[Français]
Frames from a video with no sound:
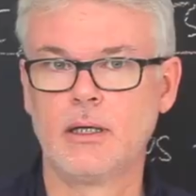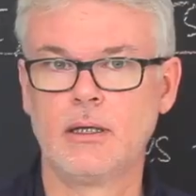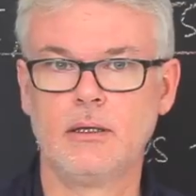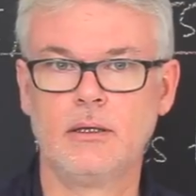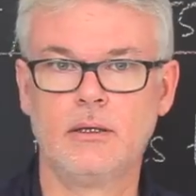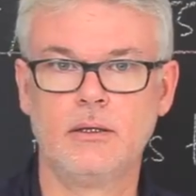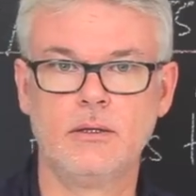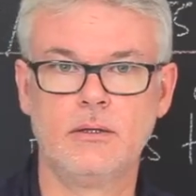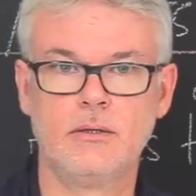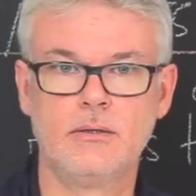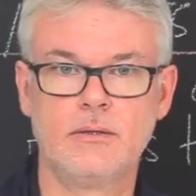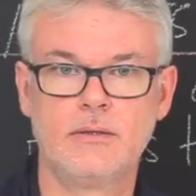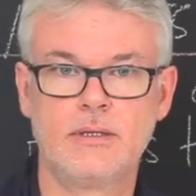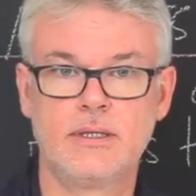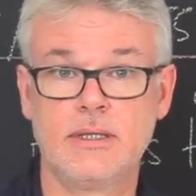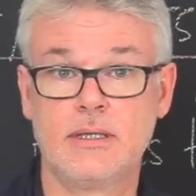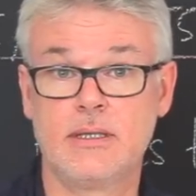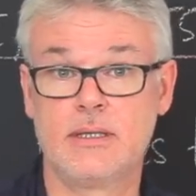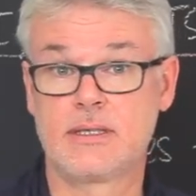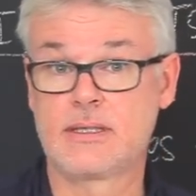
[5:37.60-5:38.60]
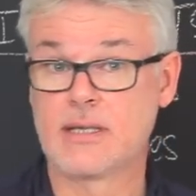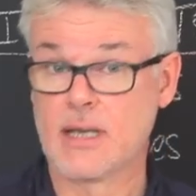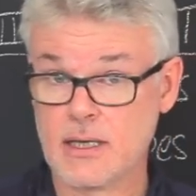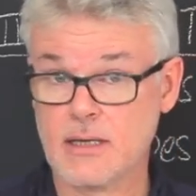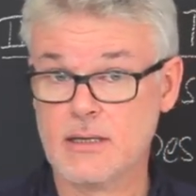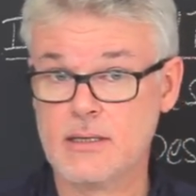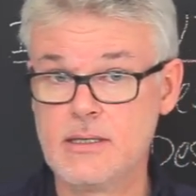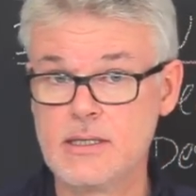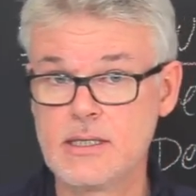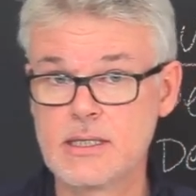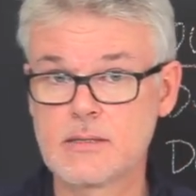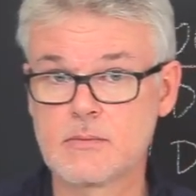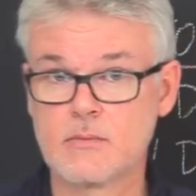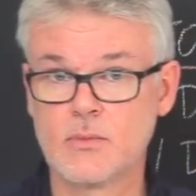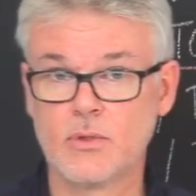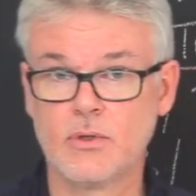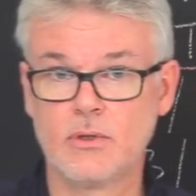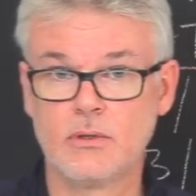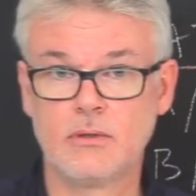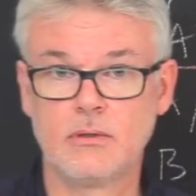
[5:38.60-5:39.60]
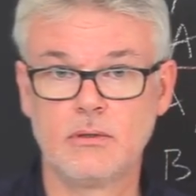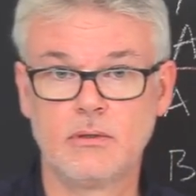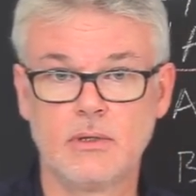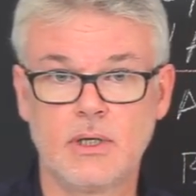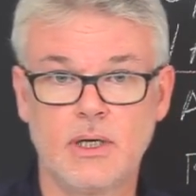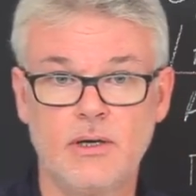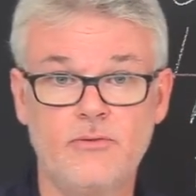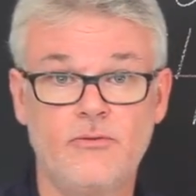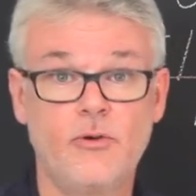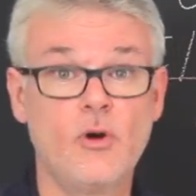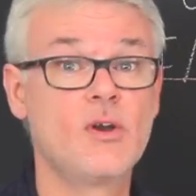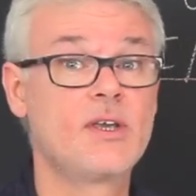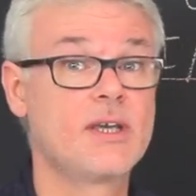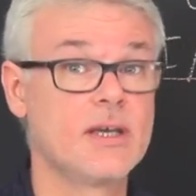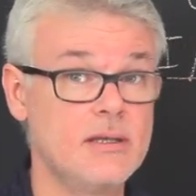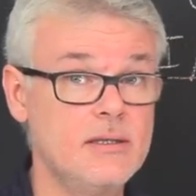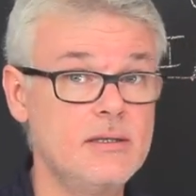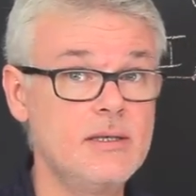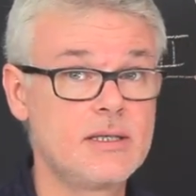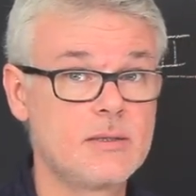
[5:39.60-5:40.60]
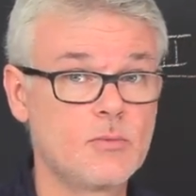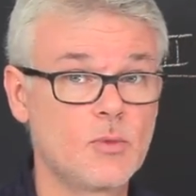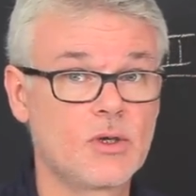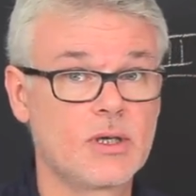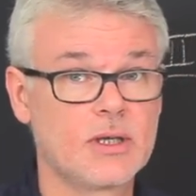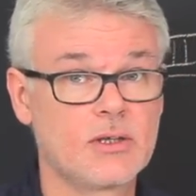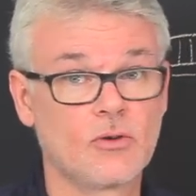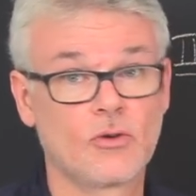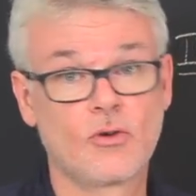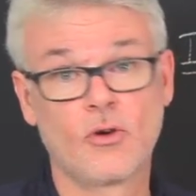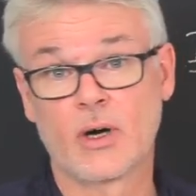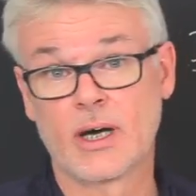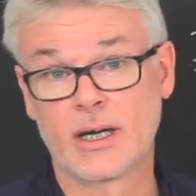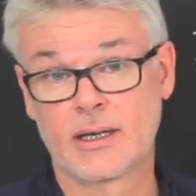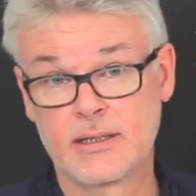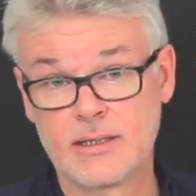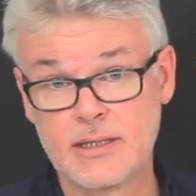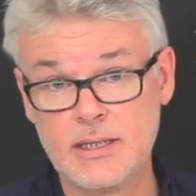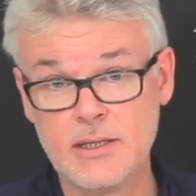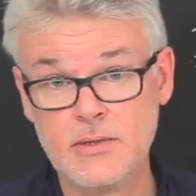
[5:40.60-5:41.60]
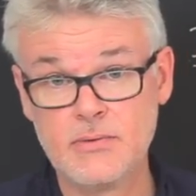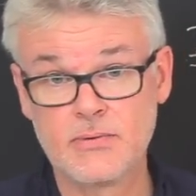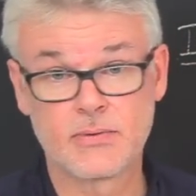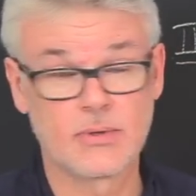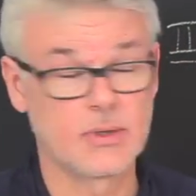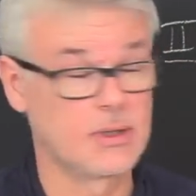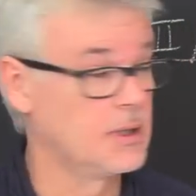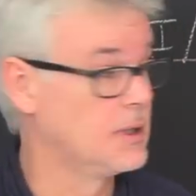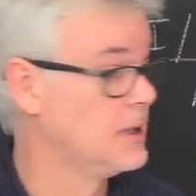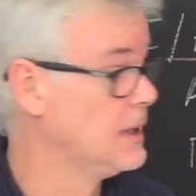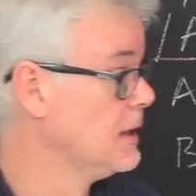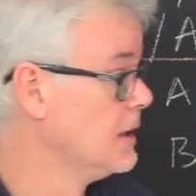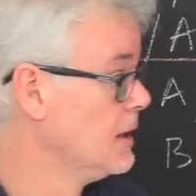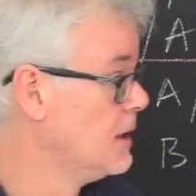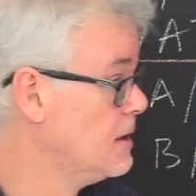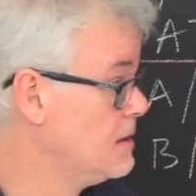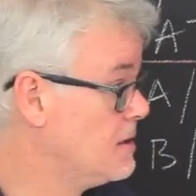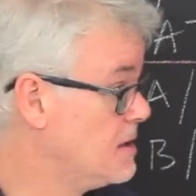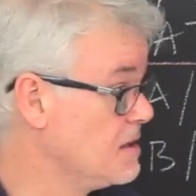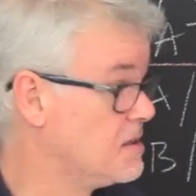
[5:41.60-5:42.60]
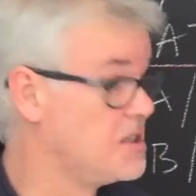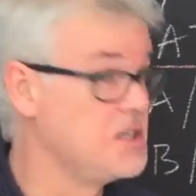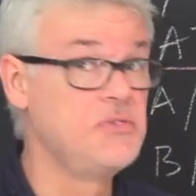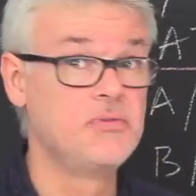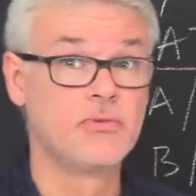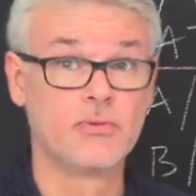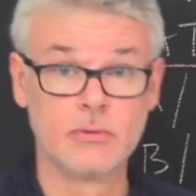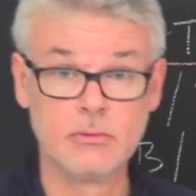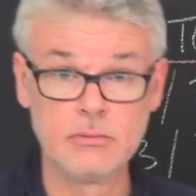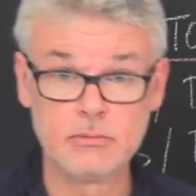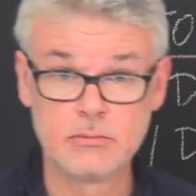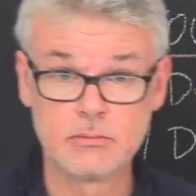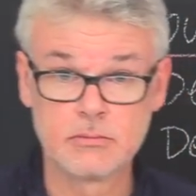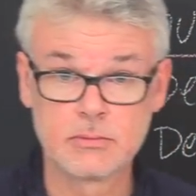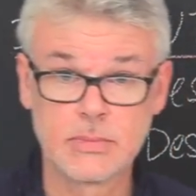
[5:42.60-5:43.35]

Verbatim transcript: euh, des séismes, euh, un volcanisme qui est encore actif, des typhons.